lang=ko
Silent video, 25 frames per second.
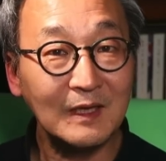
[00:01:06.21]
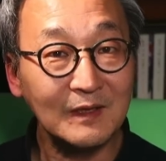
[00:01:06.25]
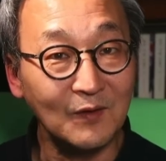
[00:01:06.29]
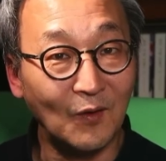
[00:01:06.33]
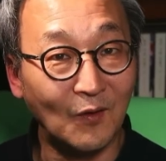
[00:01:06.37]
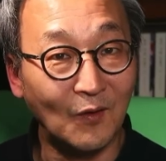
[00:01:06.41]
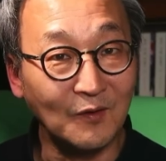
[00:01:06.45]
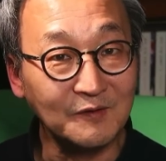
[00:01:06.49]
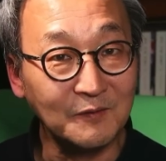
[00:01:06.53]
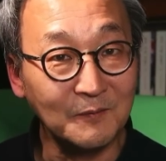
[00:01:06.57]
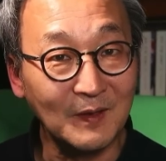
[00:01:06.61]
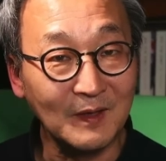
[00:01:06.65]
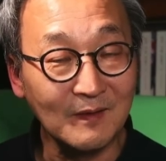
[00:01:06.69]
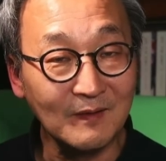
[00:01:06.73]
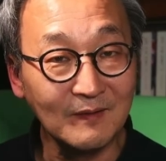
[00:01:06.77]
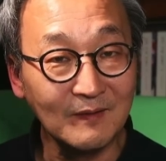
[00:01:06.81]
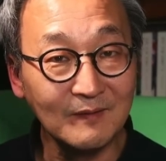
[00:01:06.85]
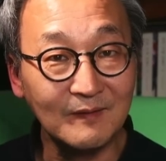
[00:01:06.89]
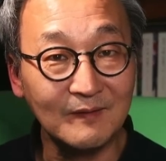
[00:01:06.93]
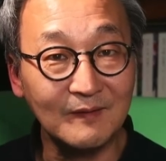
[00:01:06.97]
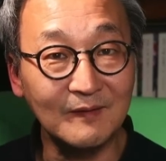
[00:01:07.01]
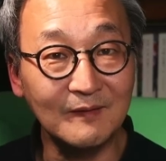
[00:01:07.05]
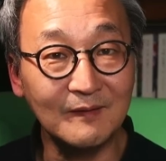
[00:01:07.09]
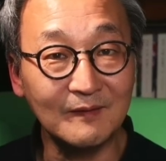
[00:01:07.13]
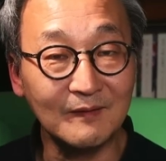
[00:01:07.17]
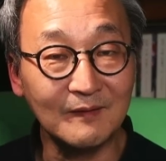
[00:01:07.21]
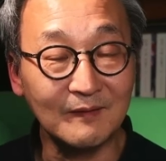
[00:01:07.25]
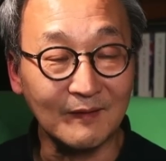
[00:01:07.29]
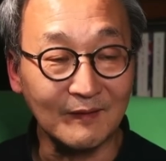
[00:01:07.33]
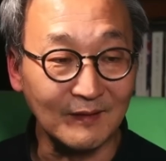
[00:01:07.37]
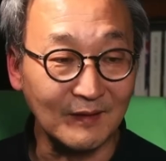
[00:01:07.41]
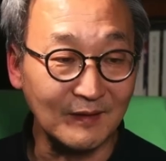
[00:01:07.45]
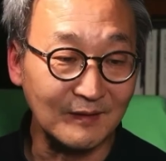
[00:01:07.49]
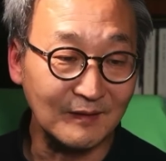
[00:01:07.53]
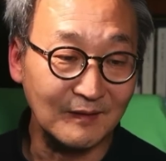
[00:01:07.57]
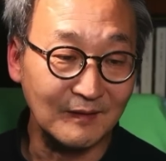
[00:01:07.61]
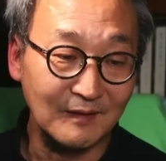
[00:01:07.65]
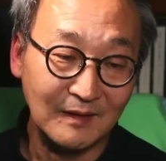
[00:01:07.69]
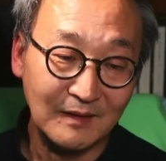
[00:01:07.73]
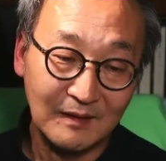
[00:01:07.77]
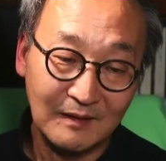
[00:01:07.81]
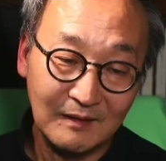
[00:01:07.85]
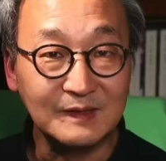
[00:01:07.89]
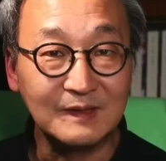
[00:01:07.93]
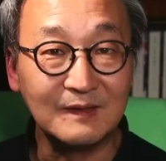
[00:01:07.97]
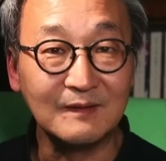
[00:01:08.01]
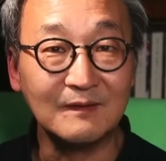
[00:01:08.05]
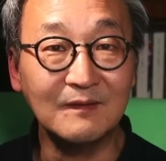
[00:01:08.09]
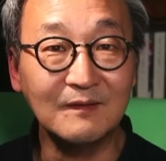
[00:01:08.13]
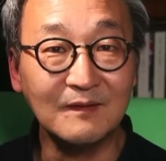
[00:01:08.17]
여기서 말하는 근대란
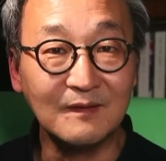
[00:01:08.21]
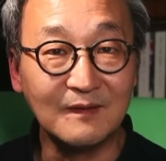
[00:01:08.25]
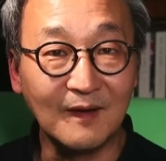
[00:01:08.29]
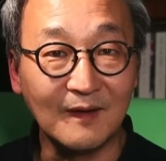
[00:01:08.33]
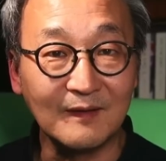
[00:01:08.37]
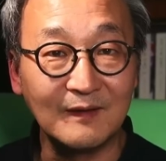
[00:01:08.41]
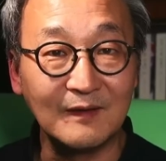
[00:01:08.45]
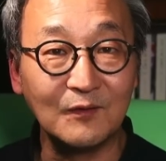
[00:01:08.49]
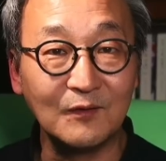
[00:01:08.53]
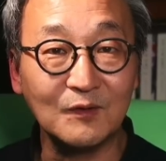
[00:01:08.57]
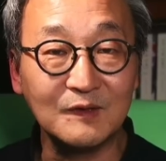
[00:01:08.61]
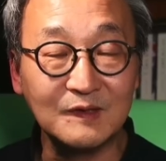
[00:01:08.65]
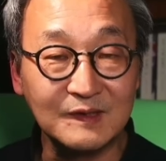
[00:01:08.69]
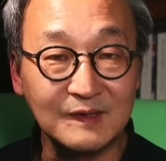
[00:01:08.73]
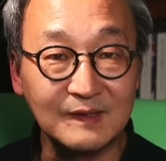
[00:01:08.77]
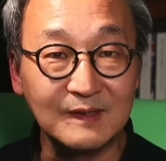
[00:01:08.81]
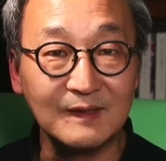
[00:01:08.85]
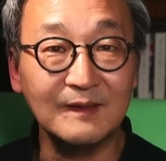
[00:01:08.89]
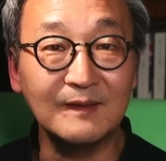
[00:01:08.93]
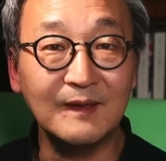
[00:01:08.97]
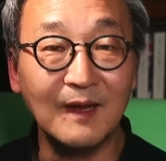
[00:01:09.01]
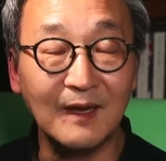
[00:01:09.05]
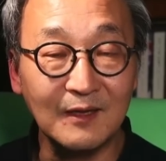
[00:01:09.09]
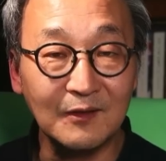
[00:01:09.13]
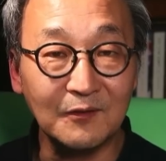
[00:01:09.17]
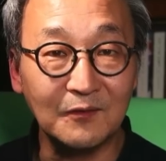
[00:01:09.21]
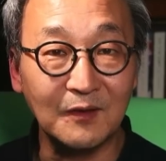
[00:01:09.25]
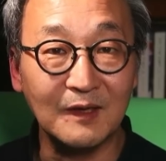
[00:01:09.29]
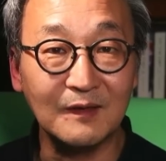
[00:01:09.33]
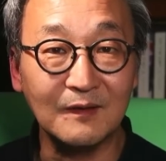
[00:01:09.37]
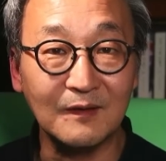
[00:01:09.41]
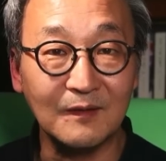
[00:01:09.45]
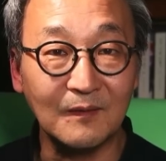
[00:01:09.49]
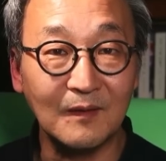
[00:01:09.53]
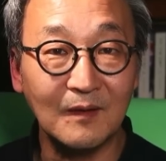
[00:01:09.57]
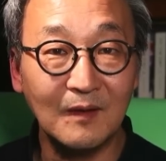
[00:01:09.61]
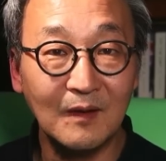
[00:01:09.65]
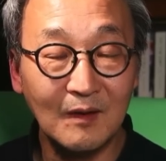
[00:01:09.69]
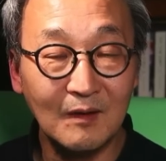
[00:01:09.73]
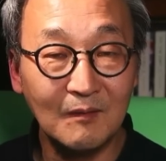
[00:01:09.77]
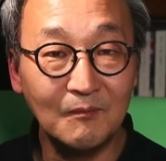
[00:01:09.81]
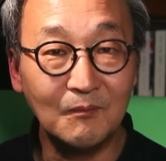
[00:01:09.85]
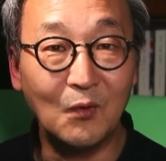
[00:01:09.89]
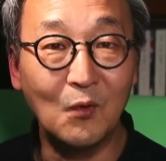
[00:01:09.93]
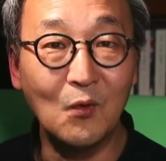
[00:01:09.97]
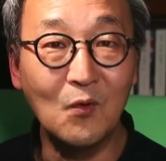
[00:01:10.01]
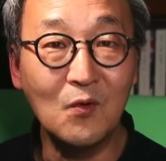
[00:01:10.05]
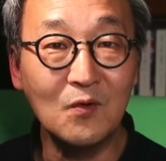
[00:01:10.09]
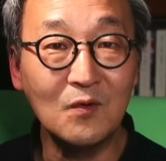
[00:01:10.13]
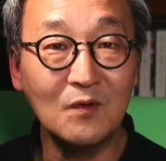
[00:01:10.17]
지금까지도 진행되는
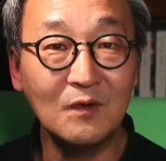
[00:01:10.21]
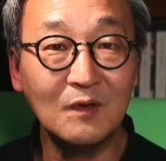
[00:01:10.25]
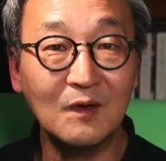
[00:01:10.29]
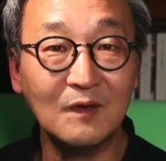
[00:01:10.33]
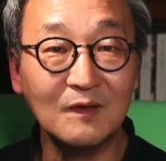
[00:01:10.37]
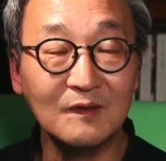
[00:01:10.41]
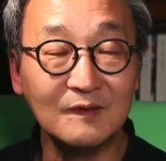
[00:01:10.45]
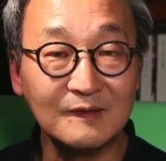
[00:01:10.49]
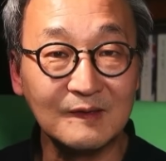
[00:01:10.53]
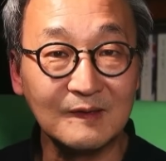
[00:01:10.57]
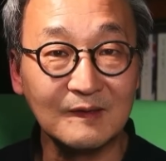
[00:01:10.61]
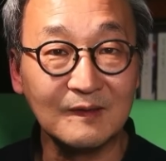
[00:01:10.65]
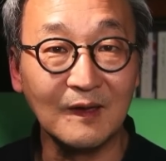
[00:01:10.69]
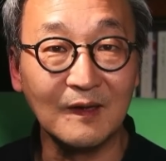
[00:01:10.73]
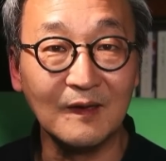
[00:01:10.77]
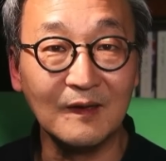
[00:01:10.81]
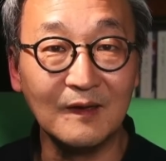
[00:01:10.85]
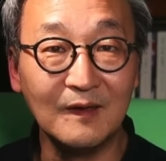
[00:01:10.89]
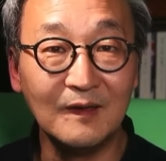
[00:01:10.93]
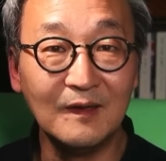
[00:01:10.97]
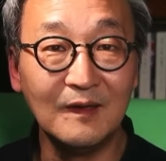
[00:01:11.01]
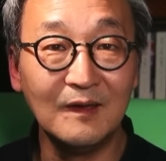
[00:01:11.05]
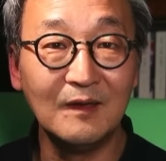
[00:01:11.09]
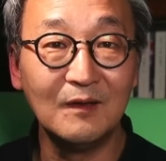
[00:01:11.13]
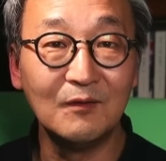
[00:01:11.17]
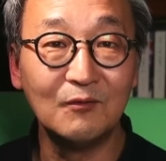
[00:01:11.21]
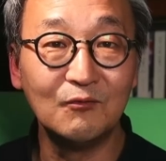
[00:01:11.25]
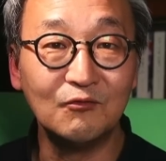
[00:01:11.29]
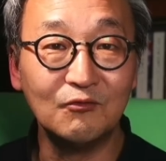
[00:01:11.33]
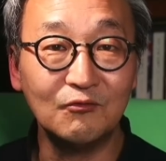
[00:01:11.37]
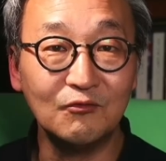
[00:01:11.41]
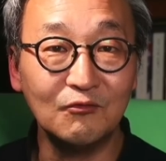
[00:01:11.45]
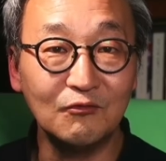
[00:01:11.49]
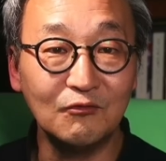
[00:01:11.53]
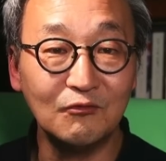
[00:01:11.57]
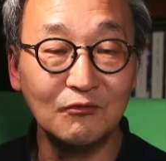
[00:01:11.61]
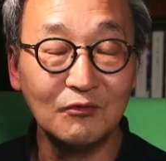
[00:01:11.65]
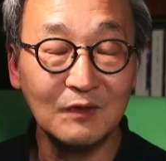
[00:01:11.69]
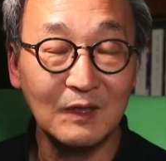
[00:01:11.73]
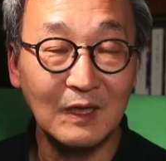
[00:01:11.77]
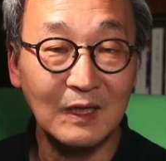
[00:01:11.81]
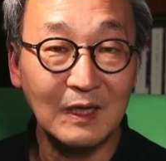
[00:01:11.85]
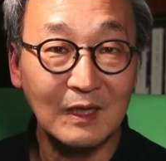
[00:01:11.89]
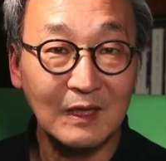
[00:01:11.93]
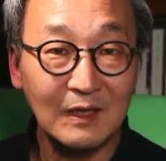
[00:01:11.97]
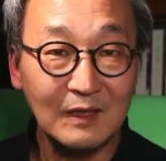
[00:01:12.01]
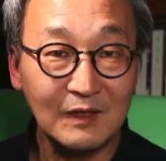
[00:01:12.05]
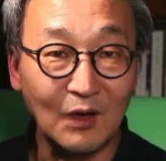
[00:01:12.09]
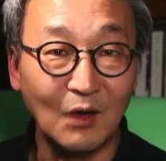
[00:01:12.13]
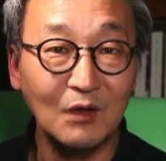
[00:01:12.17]
봉건시대 이후
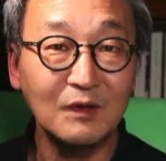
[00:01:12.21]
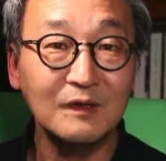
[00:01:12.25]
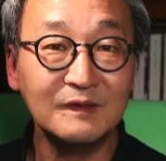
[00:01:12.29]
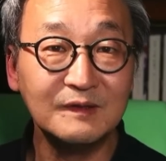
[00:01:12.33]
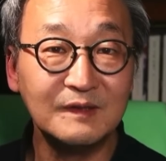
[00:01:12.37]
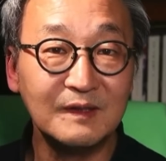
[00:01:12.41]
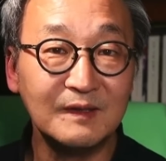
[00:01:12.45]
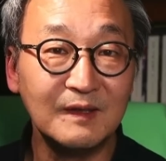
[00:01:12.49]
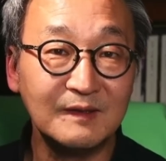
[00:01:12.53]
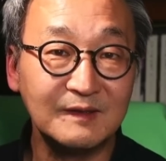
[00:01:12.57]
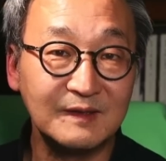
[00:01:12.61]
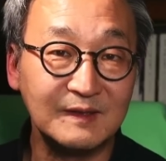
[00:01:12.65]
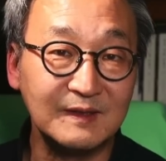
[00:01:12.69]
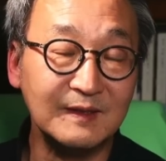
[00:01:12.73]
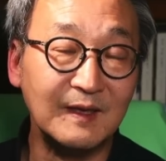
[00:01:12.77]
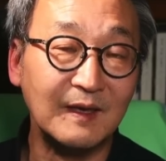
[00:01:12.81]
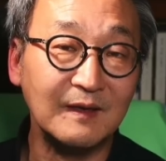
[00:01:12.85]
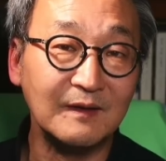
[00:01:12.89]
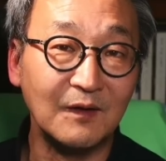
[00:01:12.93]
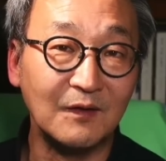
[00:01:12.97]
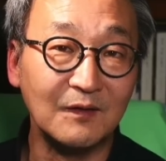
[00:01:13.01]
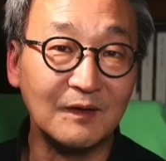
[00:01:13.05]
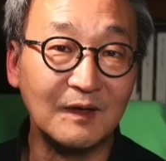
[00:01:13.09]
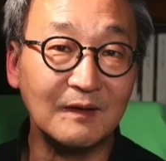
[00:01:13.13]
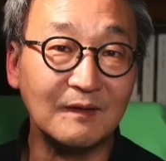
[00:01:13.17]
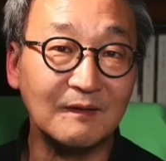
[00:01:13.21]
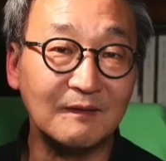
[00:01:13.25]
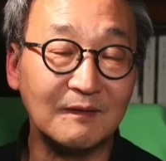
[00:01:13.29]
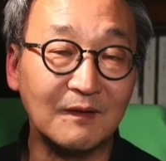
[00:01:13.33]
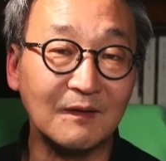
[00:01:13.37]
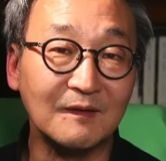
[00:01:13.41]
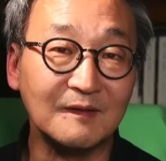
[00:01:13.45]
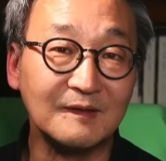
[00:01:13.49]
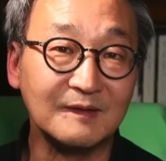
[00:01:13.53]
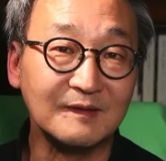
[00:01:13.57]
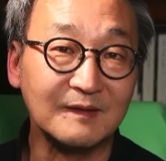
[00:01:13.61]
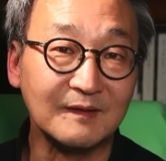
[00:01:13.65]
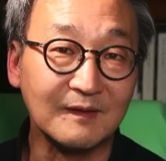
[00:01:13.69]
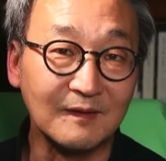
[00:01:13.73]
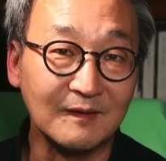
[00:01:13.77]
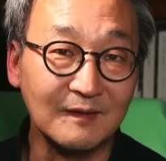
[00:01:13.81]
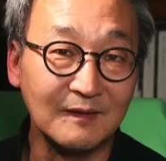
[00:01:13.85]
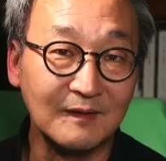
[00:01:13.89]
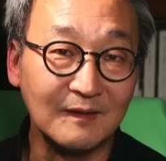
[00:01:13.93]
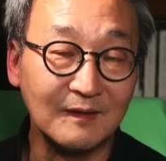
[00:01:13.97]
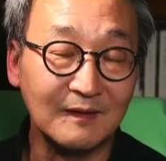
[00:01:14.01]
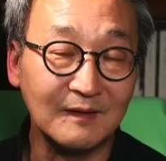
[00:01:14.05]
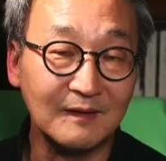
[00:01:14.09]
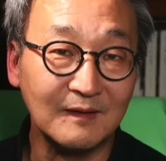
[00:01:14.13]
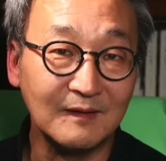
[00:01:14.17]
현재 진행형인 그런
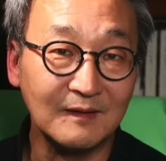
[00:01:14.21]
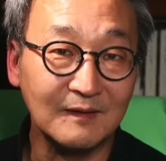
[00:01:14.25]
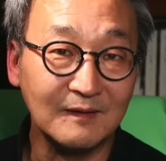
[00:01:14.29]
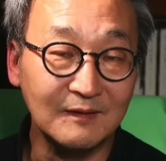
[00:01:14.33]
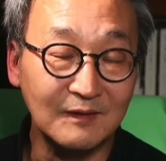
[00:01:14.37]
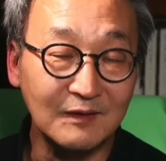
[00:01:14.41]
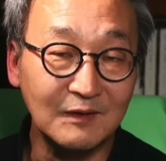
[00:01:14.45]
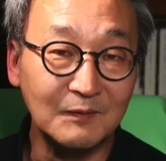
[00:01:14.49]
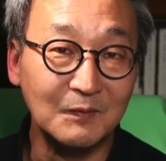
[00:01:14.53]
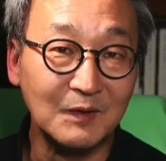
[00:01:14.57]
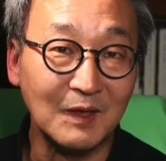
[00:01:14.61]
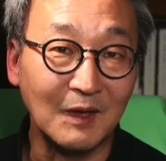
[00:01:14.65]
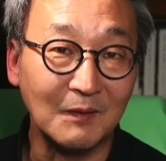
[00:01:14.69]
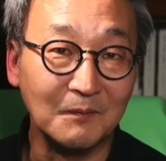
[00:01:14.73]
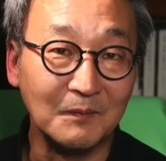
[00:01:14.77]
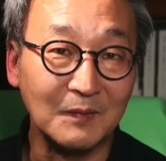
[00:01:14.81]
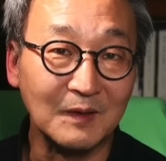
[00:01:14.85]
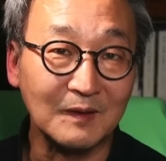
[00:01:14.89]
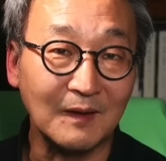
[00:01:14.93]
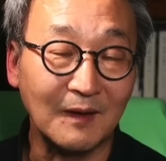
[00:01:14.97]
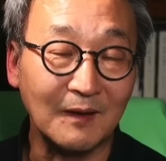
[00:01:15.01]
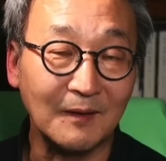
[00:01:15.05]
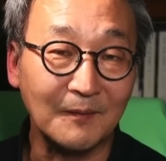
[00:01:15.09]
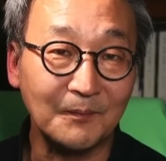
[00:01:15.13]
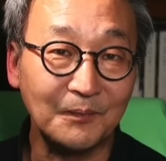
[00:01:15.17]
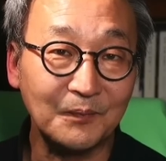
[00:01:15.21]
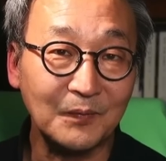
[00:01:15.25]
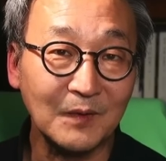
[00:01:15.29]
시대를 의미합니다.